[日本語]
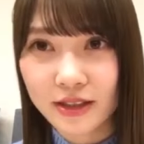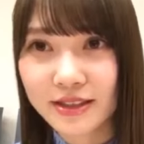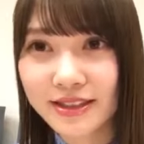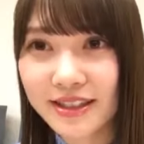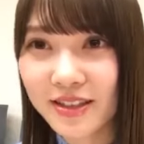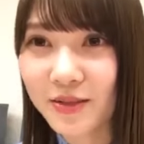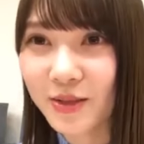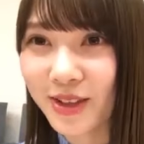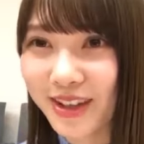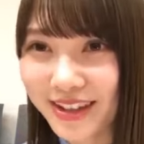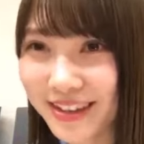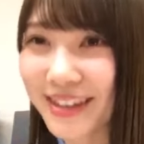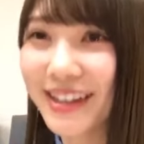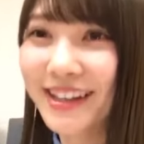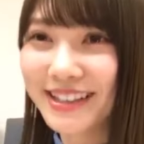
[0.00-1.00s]
いつでも
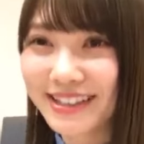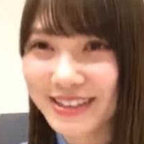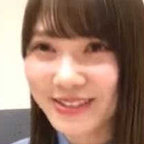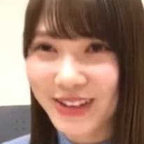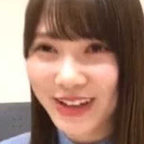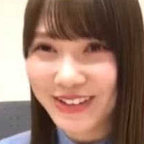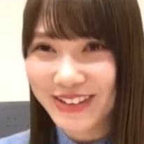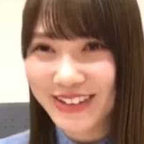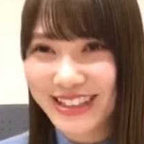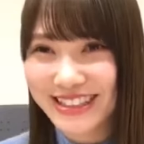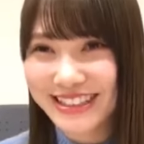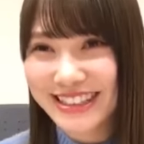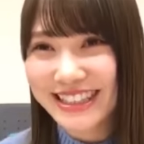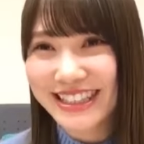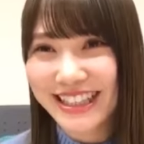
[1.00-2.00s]
聞いて、発売日
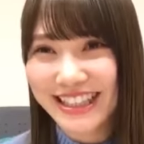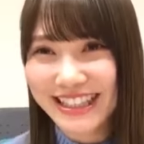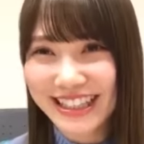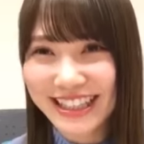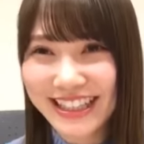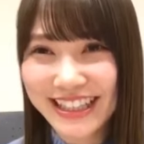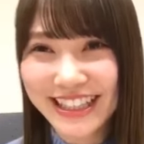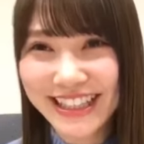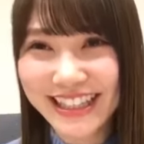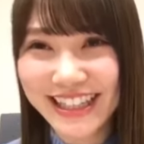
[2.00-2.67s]
忘れたら